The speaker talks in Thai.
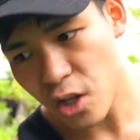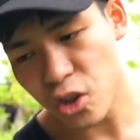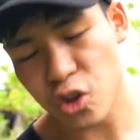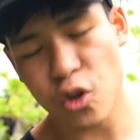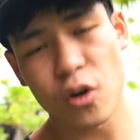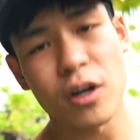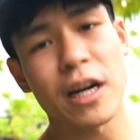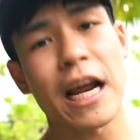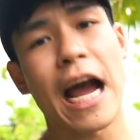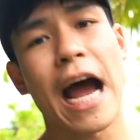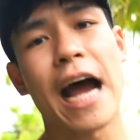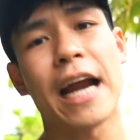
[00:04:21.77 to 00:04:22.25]

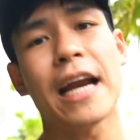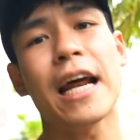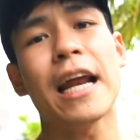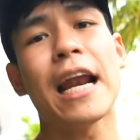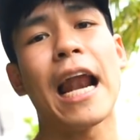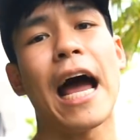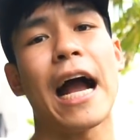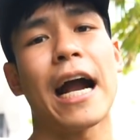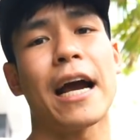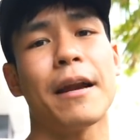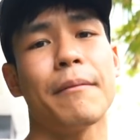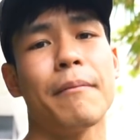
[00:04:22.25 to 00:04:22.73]
ต้นขาด้าน
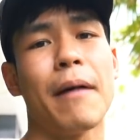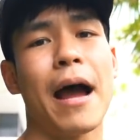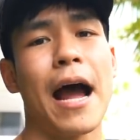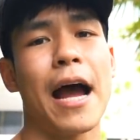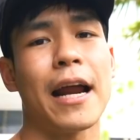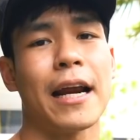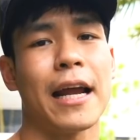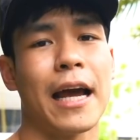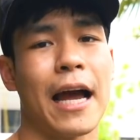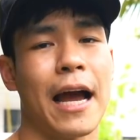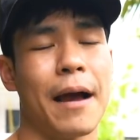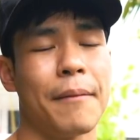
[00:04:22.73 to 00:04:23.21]
หลังกันบ้าง
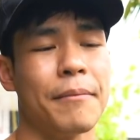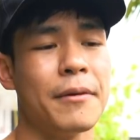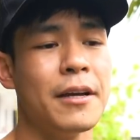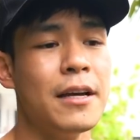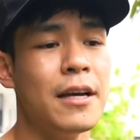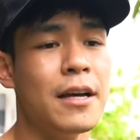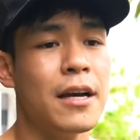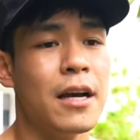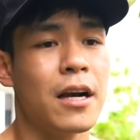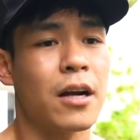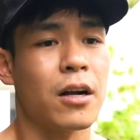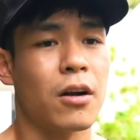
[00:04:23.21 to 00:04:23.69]
นะครับ
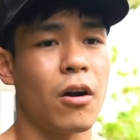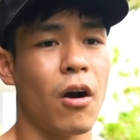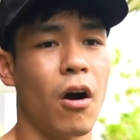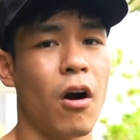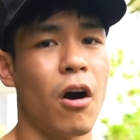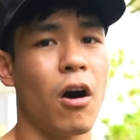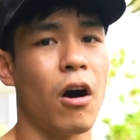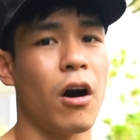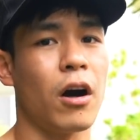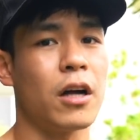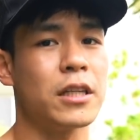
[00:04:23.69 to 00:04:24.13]
ก็